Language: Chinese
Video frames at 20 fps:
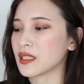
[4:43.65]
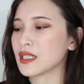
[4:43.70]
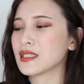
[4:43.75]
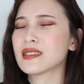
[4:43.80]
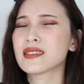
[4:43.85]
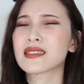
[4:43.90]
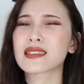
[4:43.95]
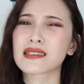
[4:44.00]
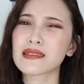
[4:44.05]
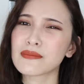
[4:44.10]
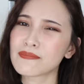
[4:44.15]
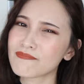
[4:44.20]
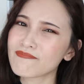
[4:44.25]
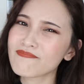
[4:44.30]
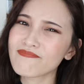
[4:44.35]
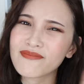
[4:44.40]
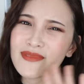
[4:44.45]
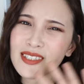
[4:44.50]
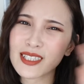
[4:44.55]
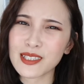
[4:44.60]
但是这个
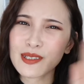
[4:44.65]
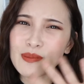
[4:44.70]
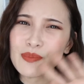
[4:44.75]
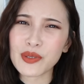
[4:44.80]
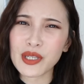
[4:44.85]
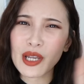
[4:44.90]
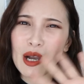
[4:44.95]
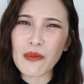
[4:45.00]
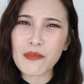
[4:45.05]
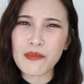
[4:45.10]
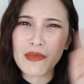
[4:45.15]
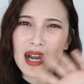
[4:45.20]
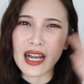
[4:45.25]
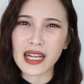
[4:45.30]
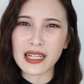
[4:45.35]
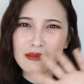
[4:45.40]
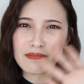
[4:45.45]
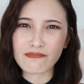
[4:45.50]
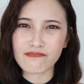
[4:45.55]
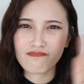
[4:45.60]
真的不要买。
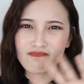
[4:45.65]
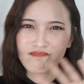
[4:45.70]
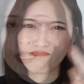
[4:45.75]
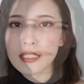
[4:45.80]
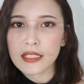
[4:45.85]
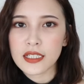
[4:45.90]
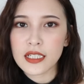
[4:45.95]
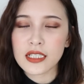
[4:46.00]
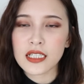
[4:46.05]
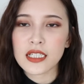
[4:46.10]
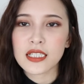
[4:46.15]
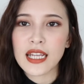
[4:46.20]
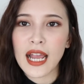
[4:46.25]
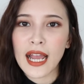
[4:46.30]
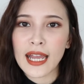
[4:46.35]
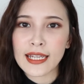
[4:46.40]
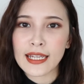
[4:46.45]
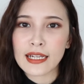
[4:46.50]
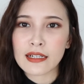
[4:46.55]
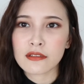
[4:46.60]
接着
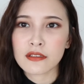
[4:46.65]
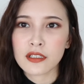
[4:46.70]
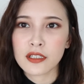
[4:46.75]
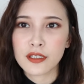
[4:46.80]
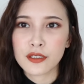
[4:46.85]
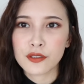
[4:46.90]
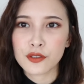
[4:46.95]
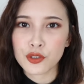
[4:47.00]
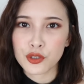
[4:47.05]
下一样呢